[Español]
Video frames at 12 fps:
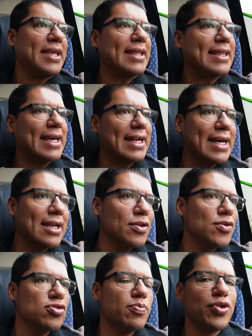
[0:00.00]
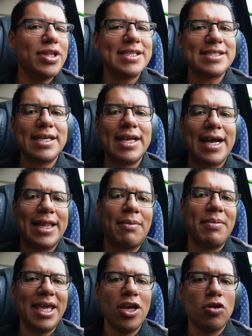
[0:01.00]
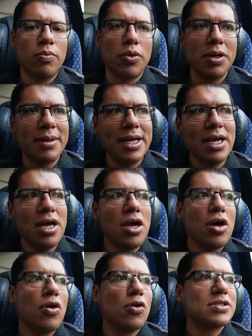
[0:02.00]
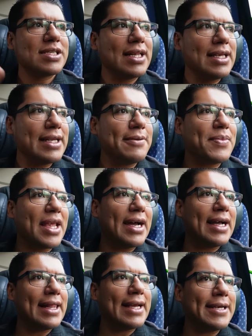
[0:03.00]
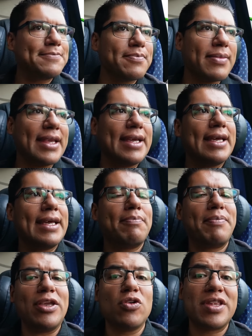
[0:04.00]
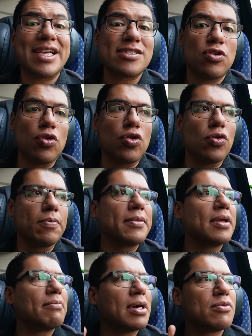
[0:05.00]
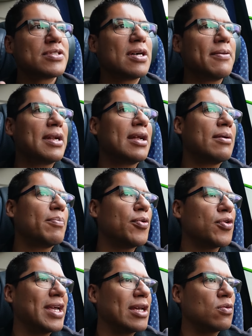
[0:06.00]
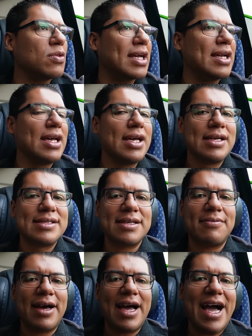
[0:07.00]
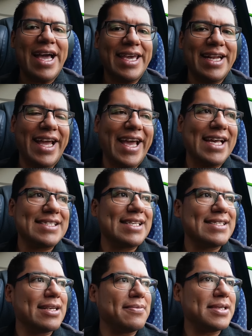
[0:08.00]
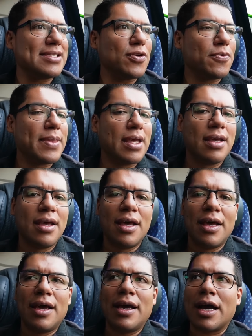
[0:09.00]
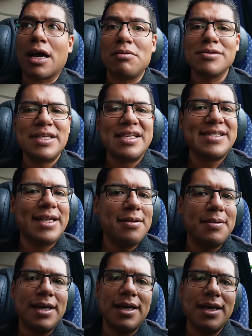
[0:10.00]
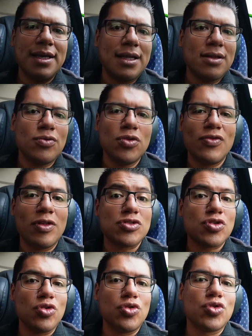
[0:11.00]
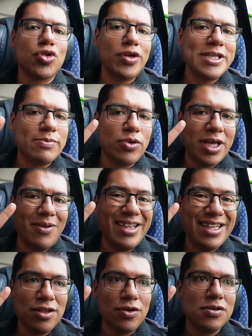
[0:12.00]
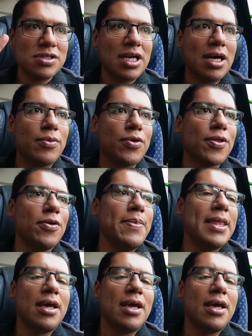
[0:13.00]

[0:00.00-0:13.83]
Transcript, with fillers: integrarnos, puede ser a la México-Puebla o salir a la eh, Peñón Texcoco. Vamos a ver por qué ruta se va a ir este servicio. Acabamos de iniciar el viaje y el, uno de los conductores, porque vienen dos a bordo,